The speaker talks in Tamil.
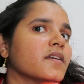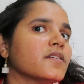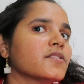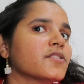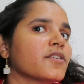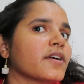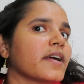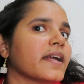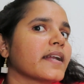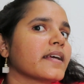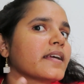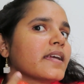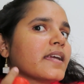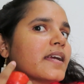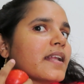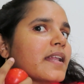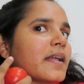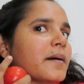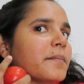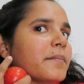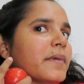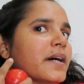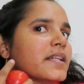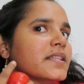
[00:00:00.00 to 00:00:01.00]
இப்போ எனக்கு
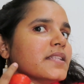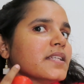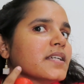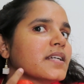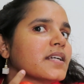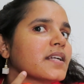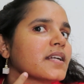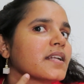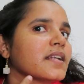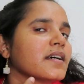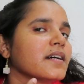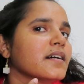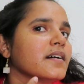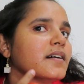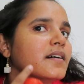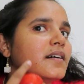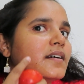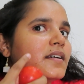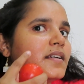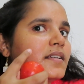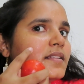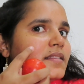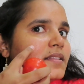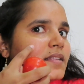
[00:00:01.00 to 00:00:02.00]
இங்கெல்லாம் பார்த்தீங்கன்னா
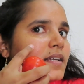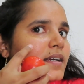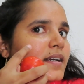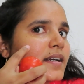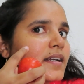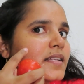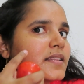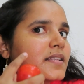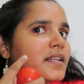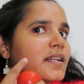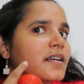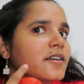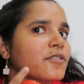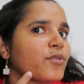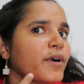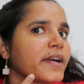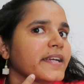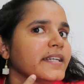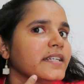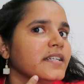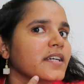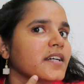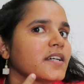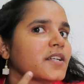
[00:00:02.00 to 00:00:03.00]
இந்த இடத்துல
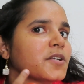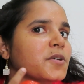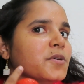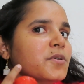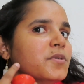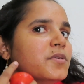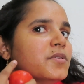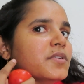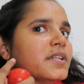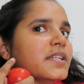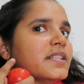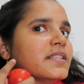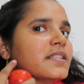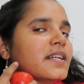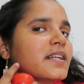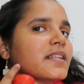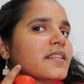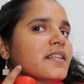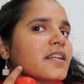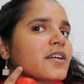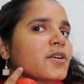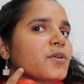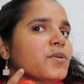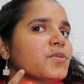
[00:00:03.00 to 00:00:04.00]
ஒயிட்டாக இருக்கும் இந்த
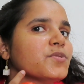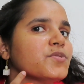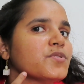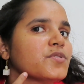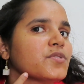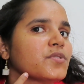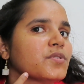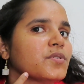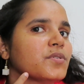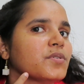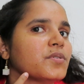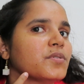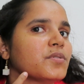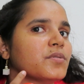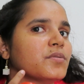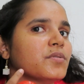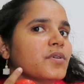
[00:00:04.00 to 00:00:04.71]
இடத்துல கொஞ்சம்